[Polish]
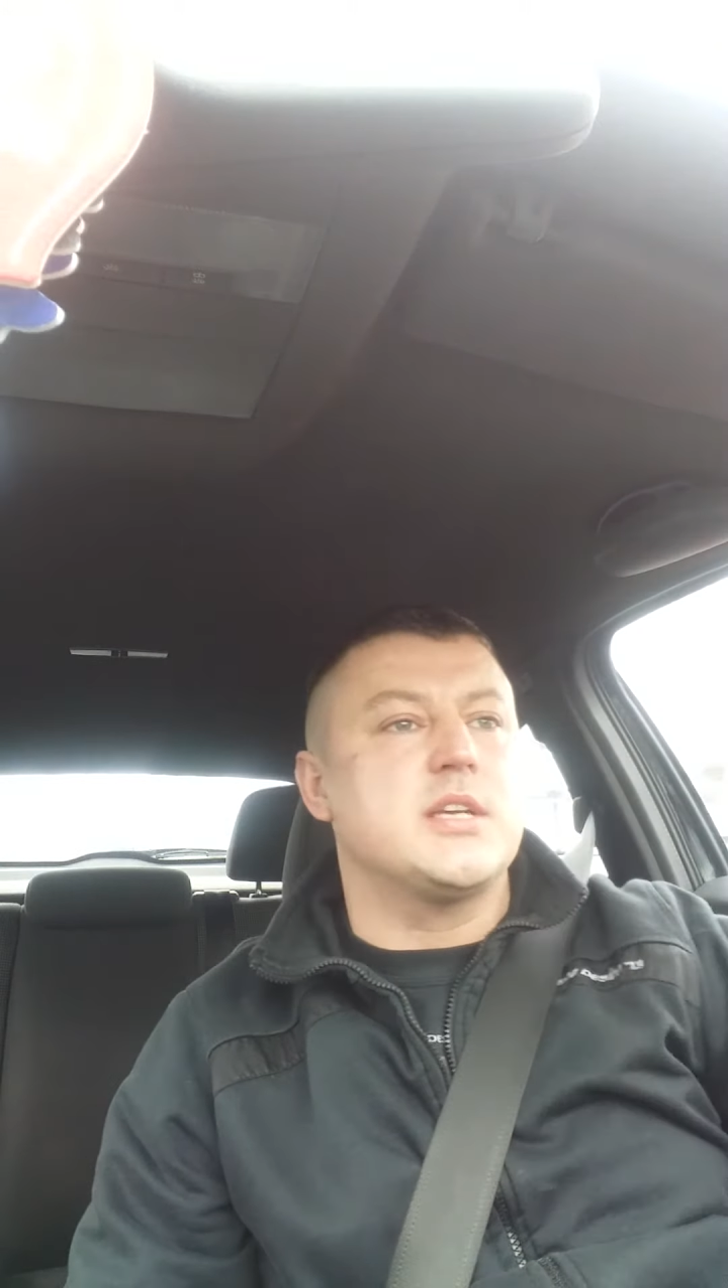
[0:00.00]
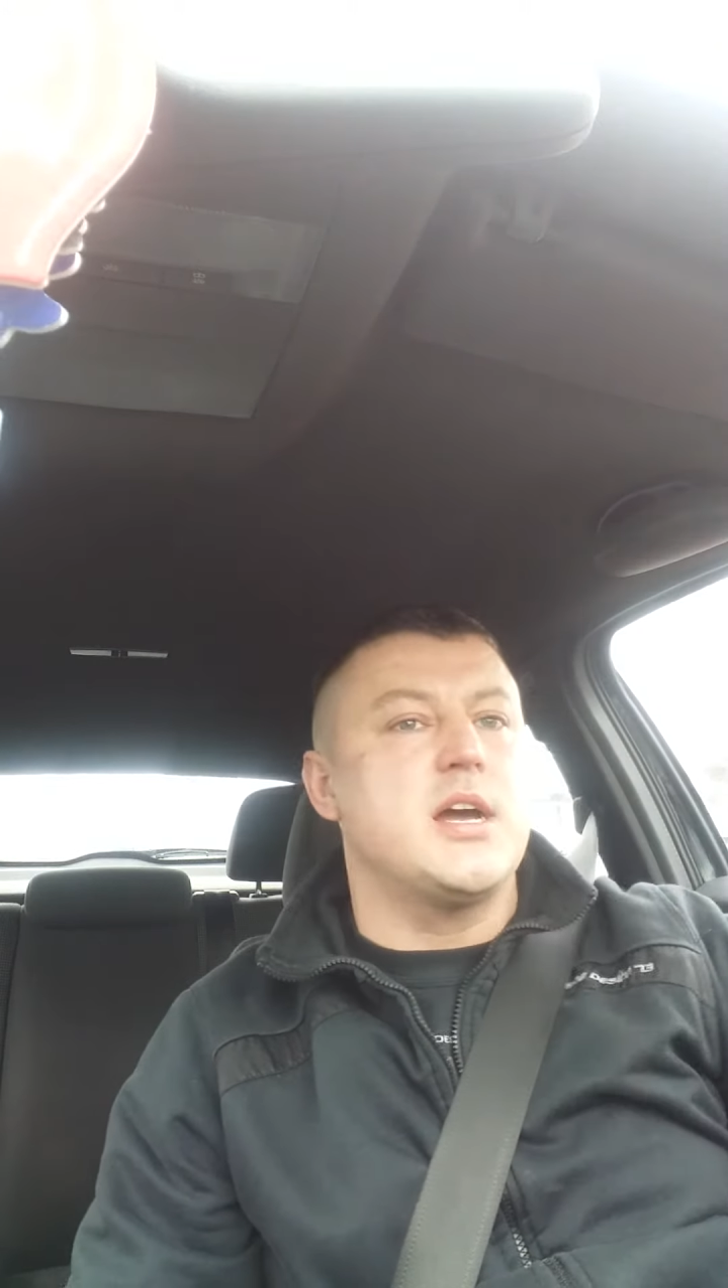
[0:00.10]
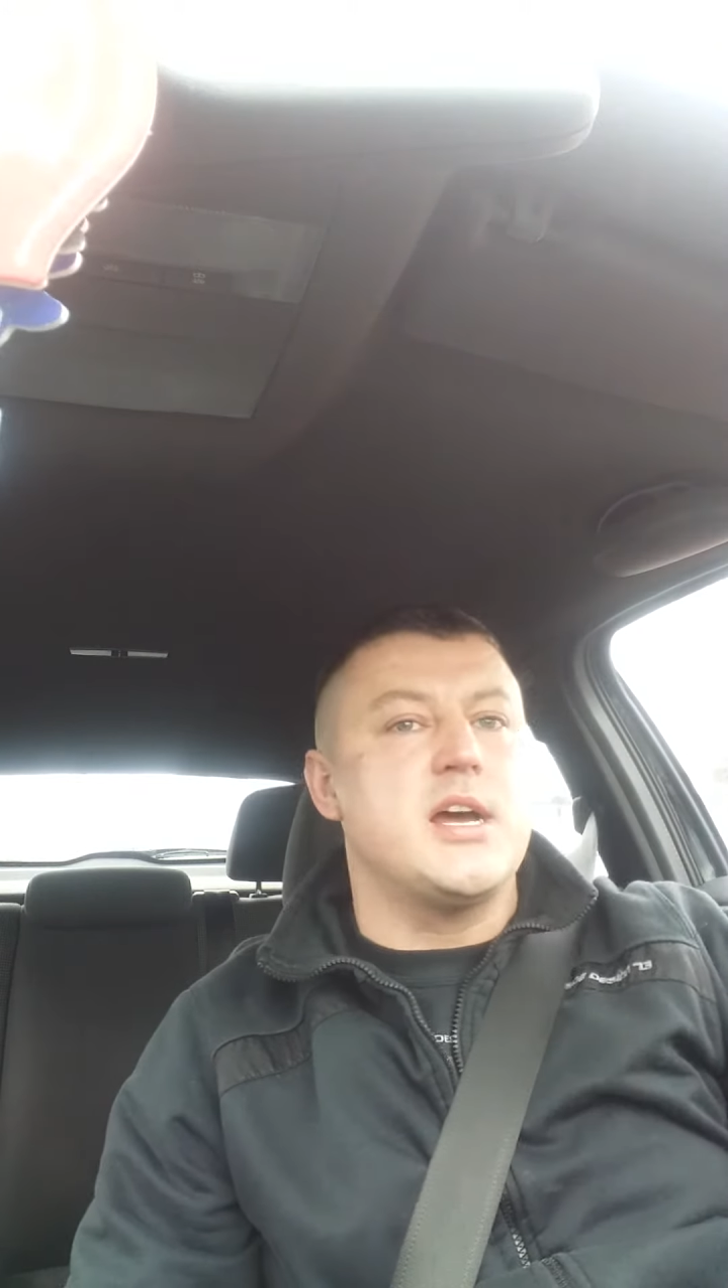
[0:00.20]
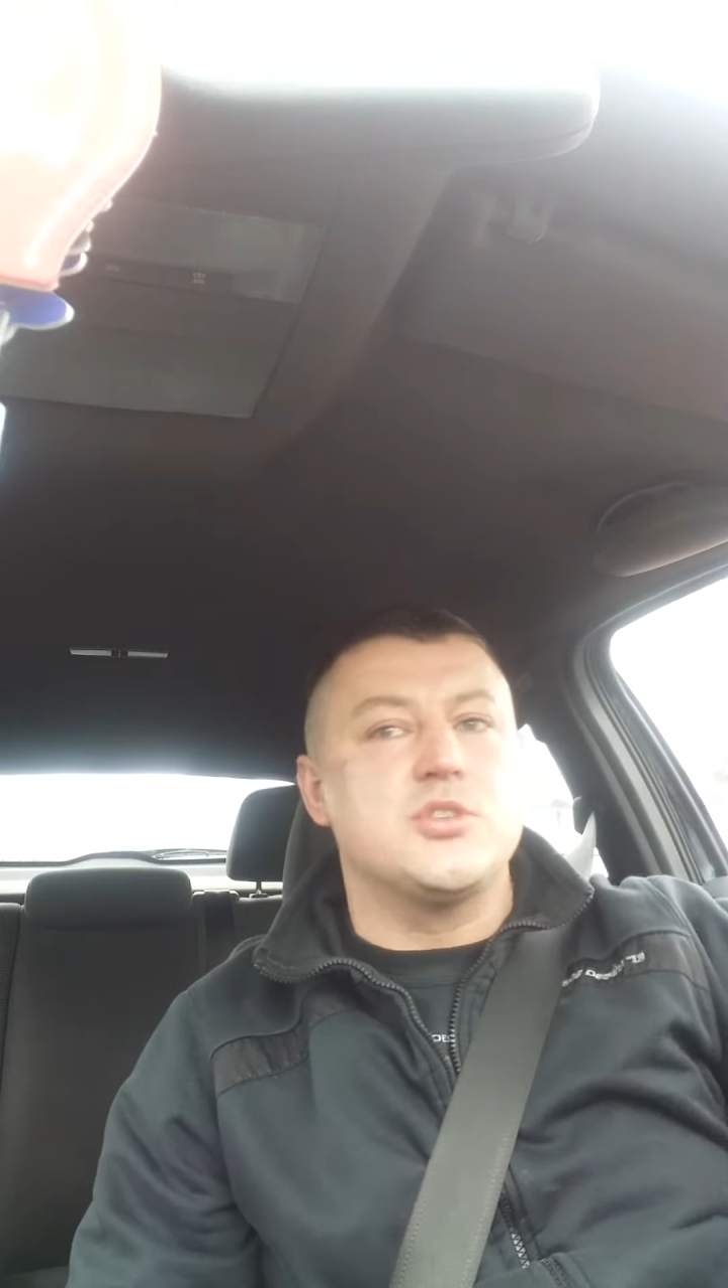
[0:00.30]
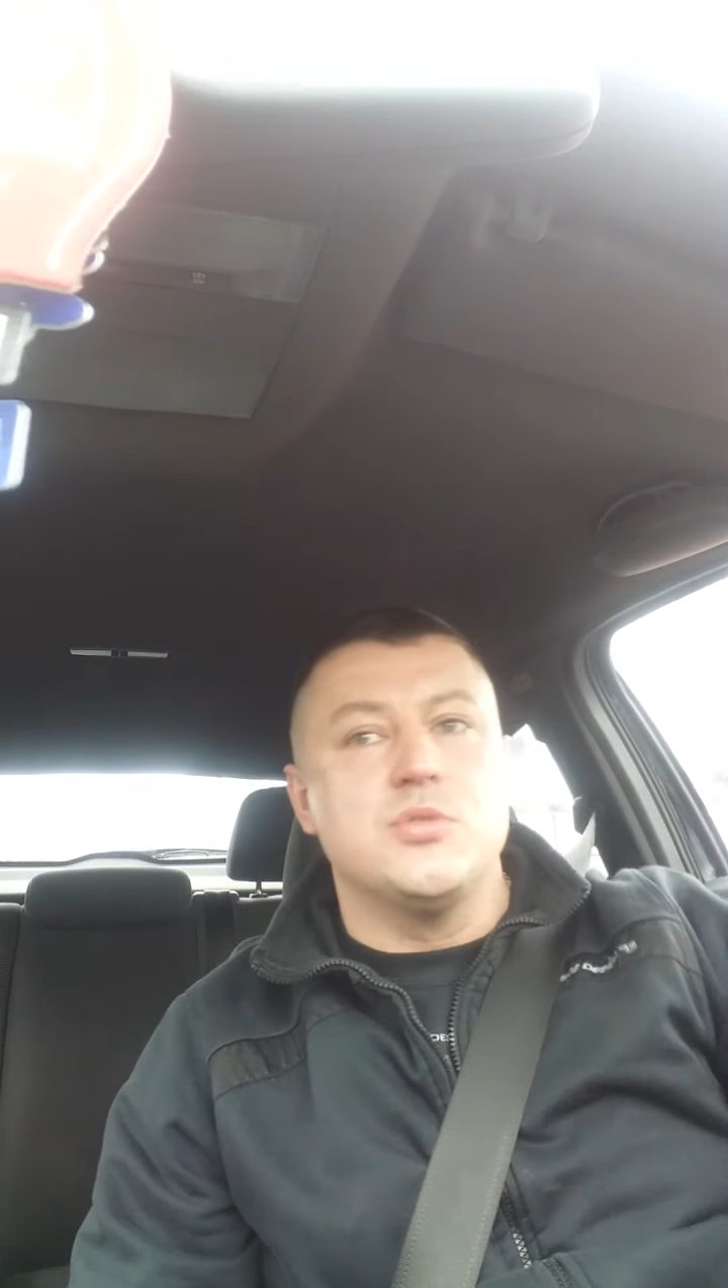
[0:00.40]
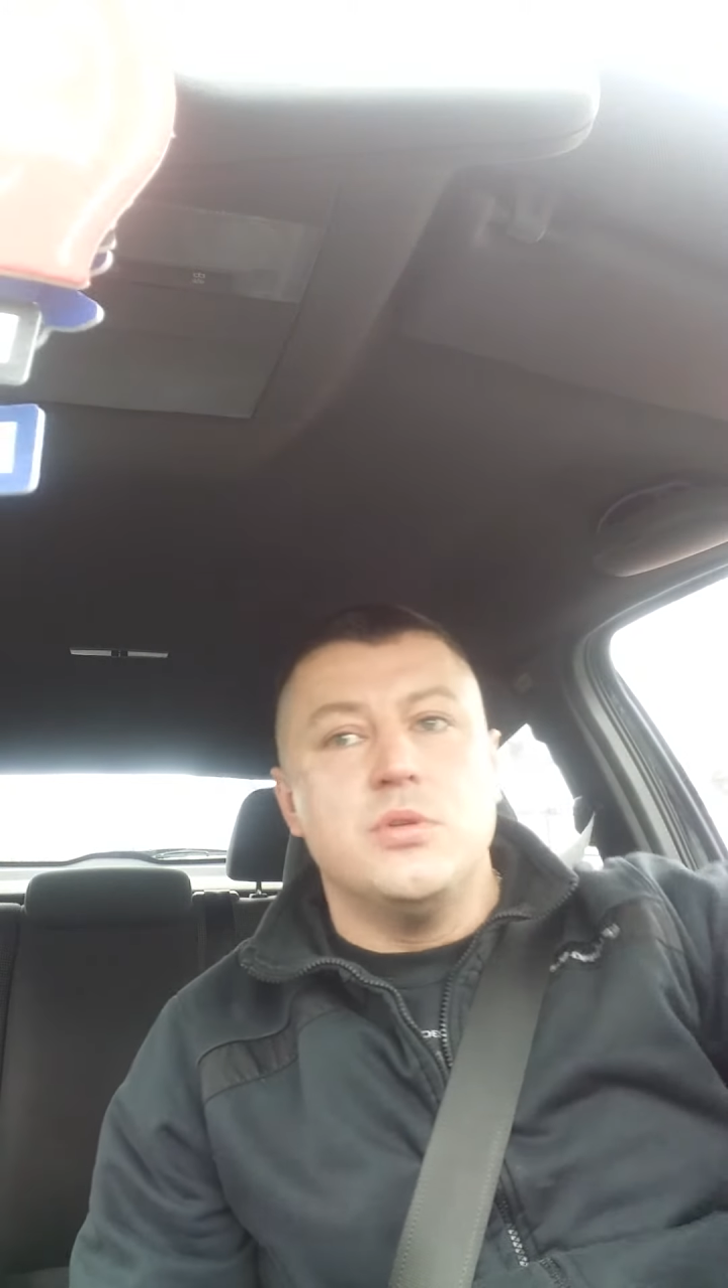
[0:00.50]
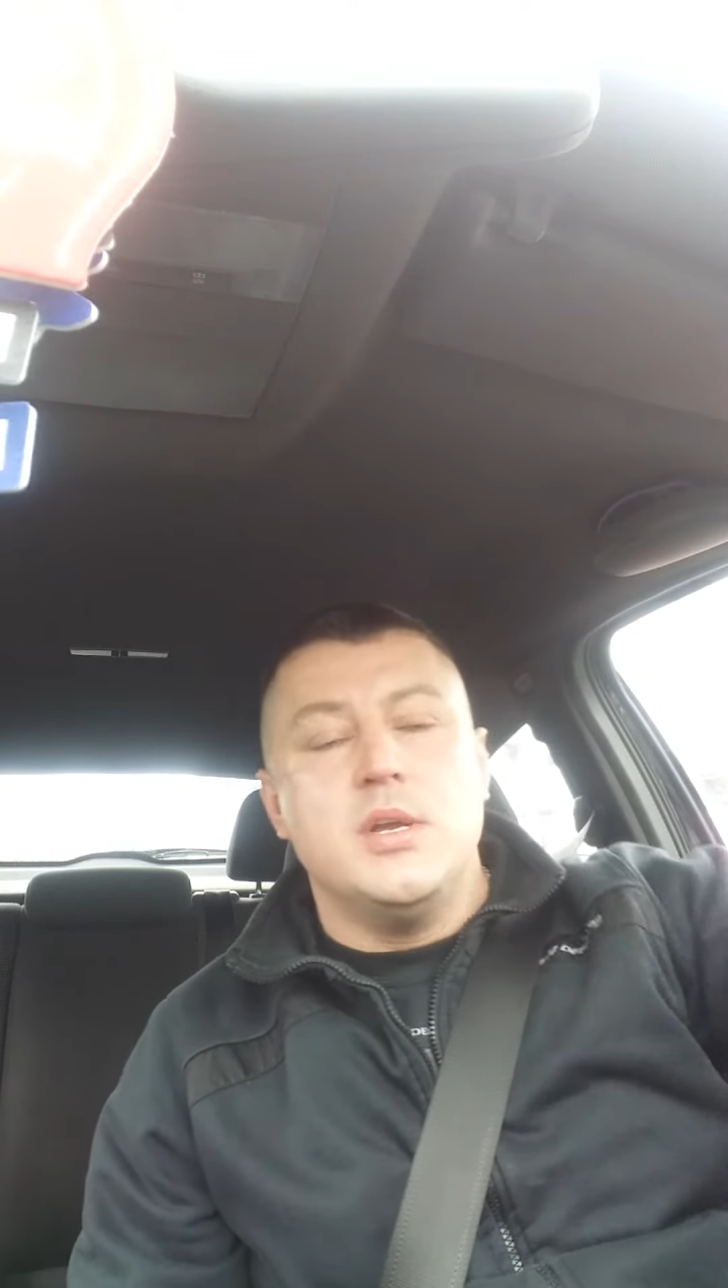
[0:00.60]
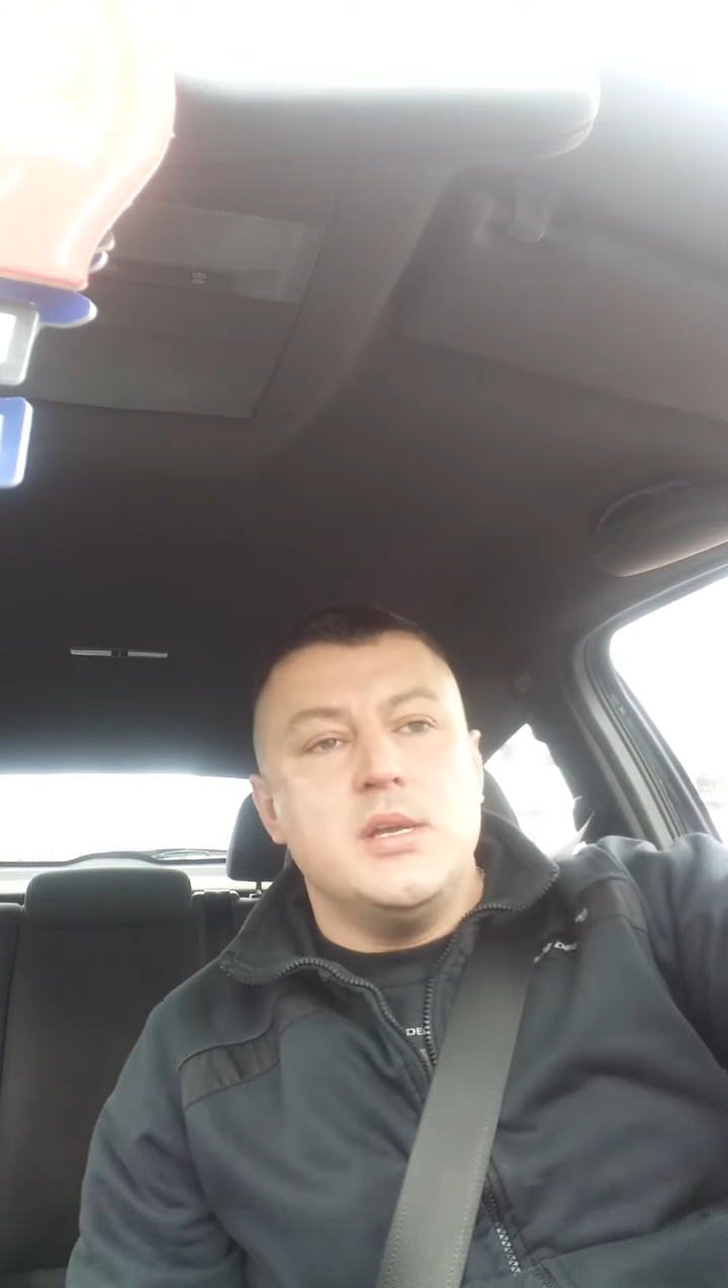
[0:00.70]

garażu,